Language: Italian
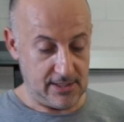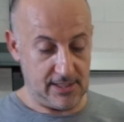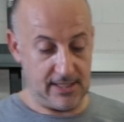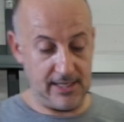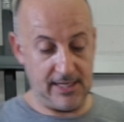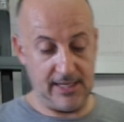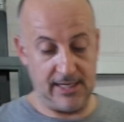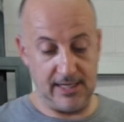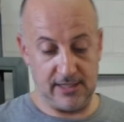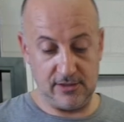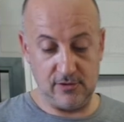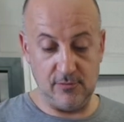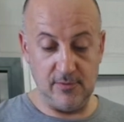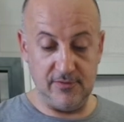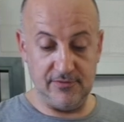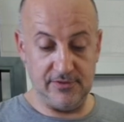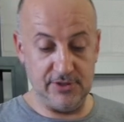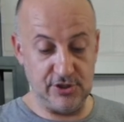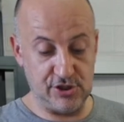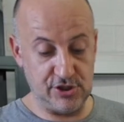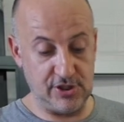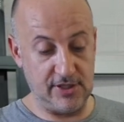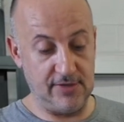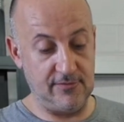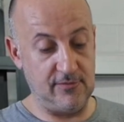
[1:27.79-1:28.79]
Eh, come vi
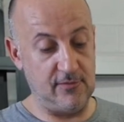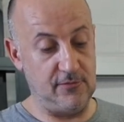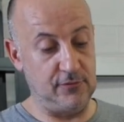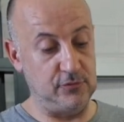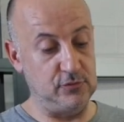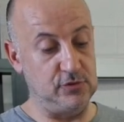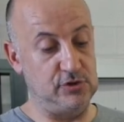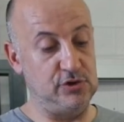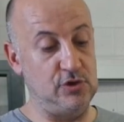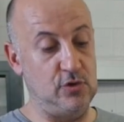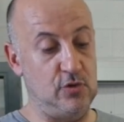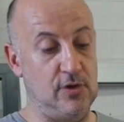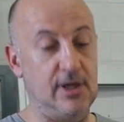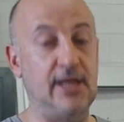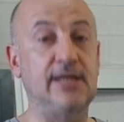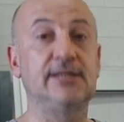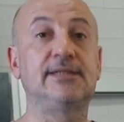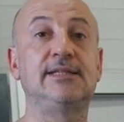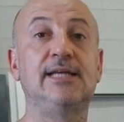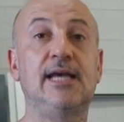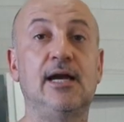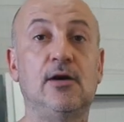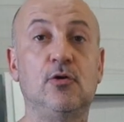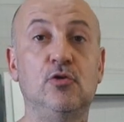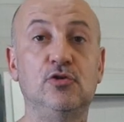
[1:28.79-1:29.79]
dicevo funziona
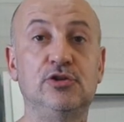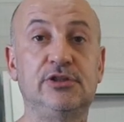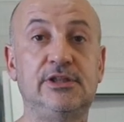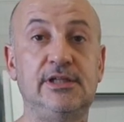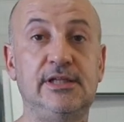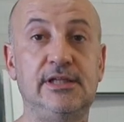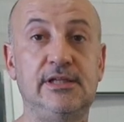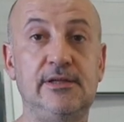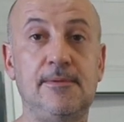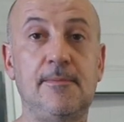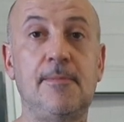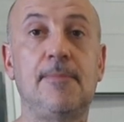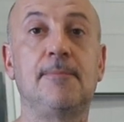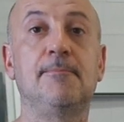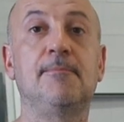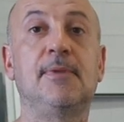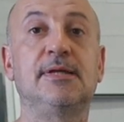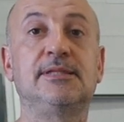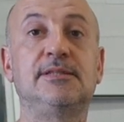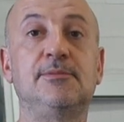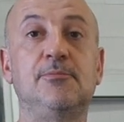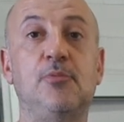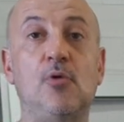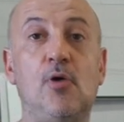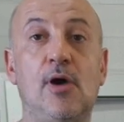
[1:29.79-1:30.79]
sia così,
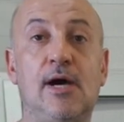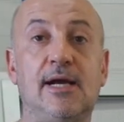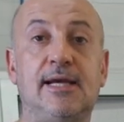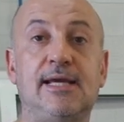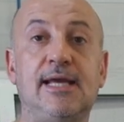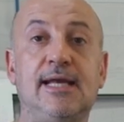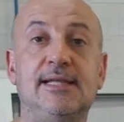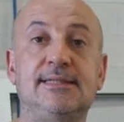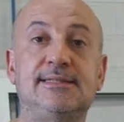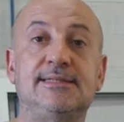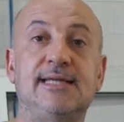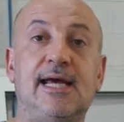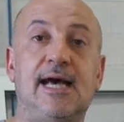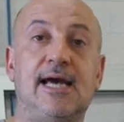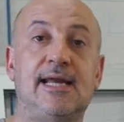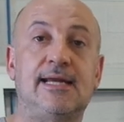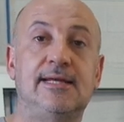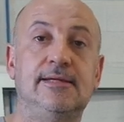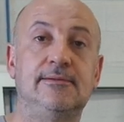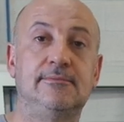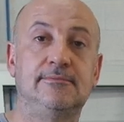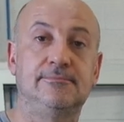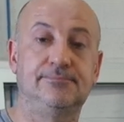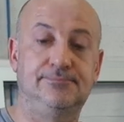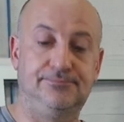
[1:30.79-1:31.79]
ma si può anche
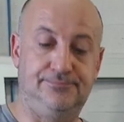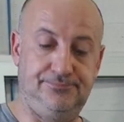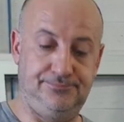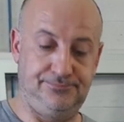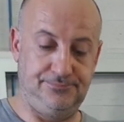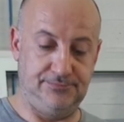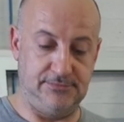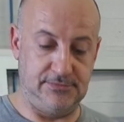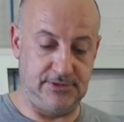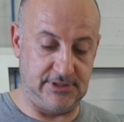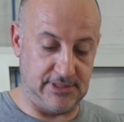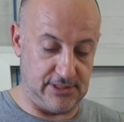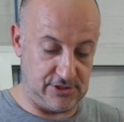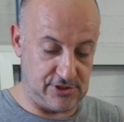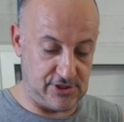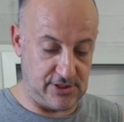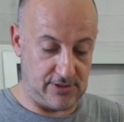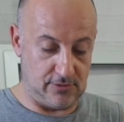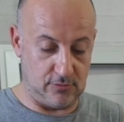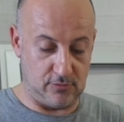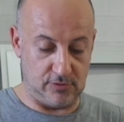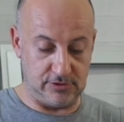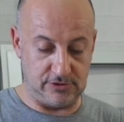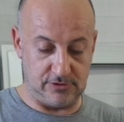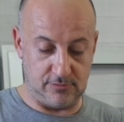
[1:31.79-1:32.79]
alzare
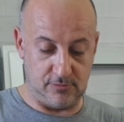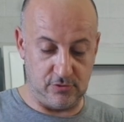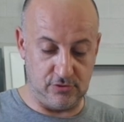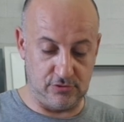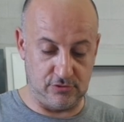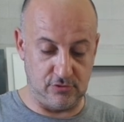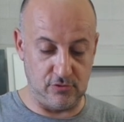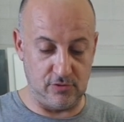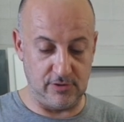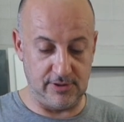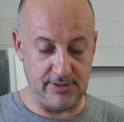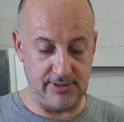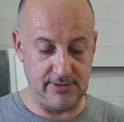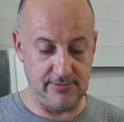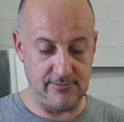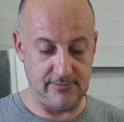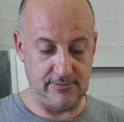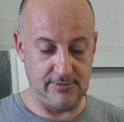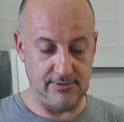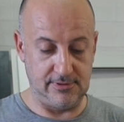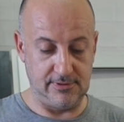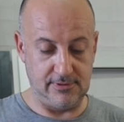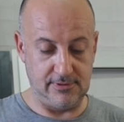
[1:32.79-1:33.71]
schiacciando questo bottone,